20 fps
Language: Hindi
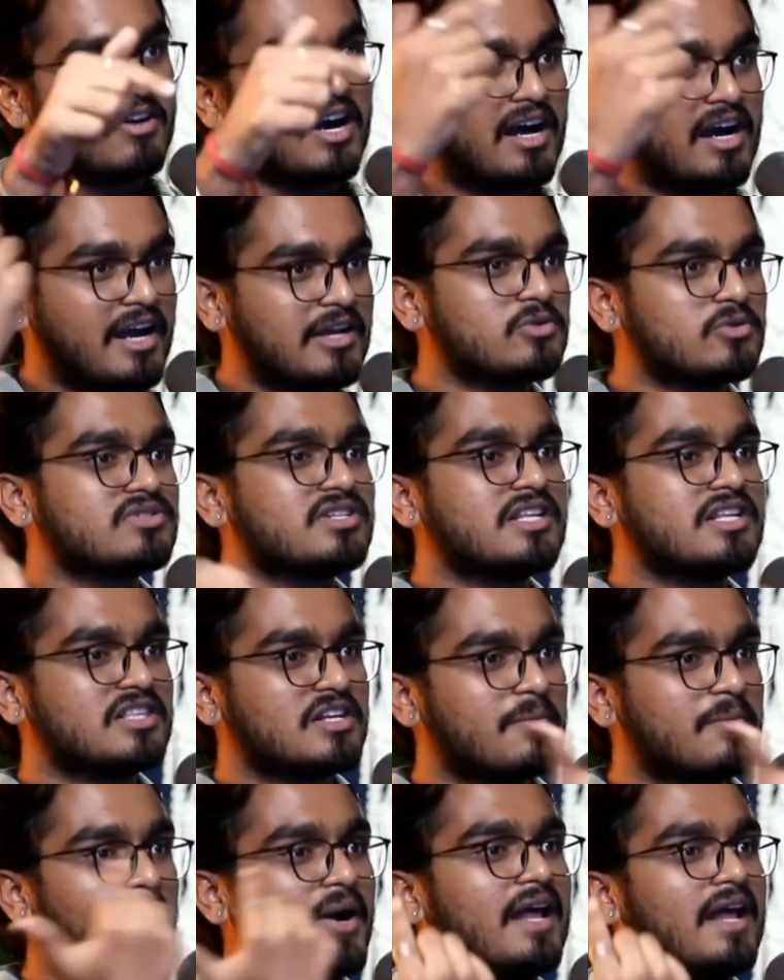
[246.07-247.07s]
वहाँ के जो
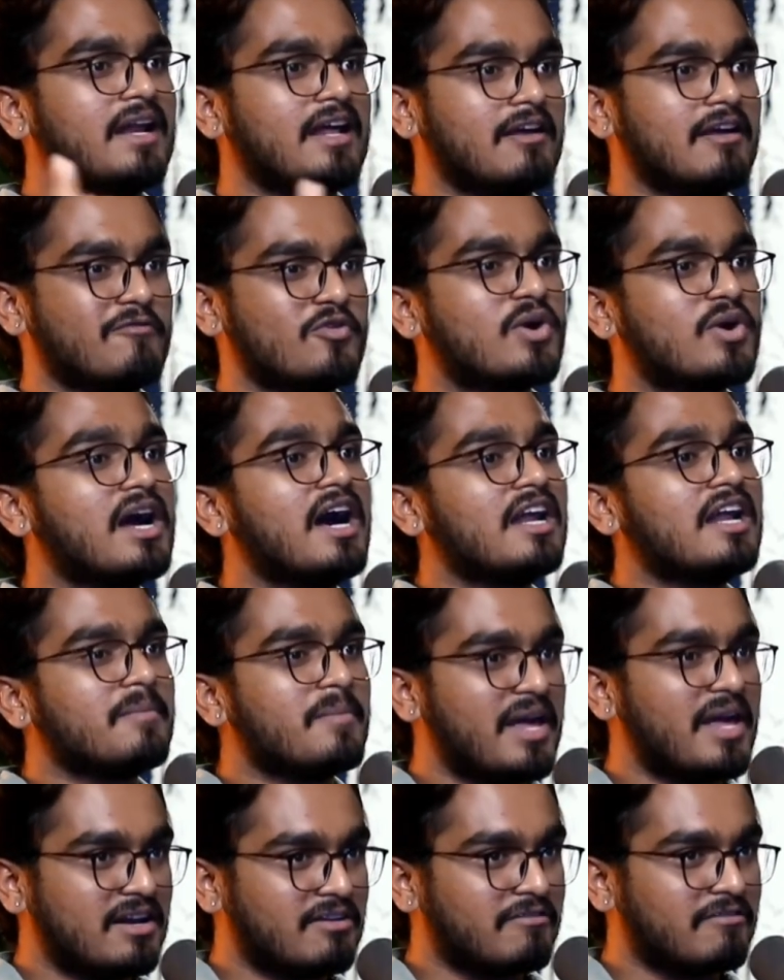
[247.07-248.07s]
क्षेत्रपाल है वो
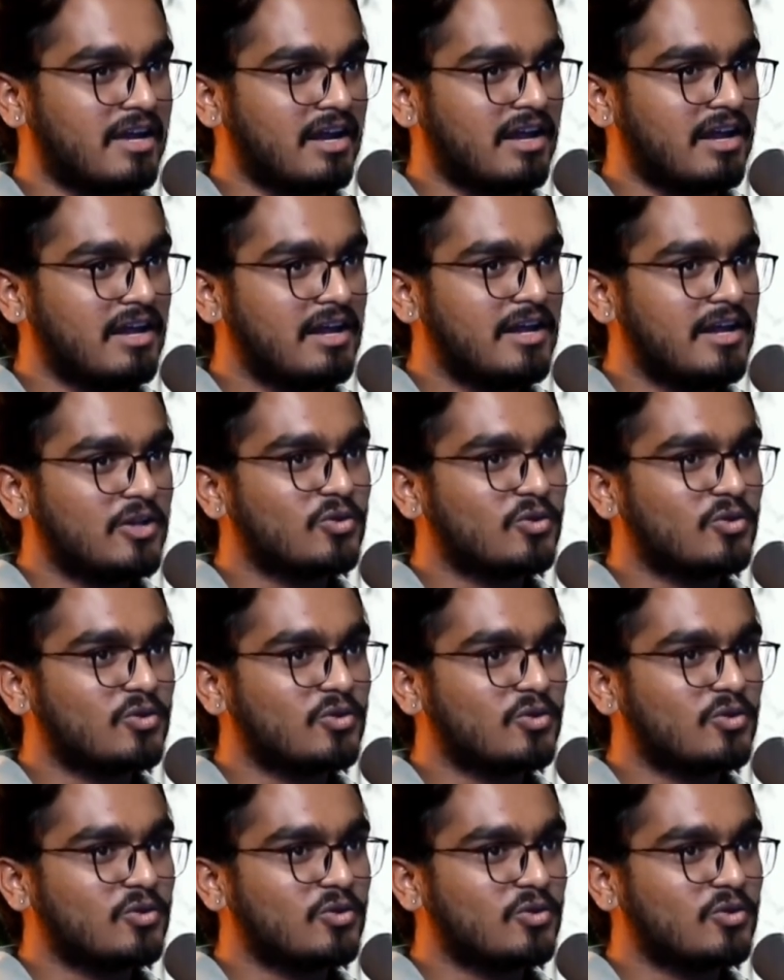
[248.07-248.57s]
काल भैरव है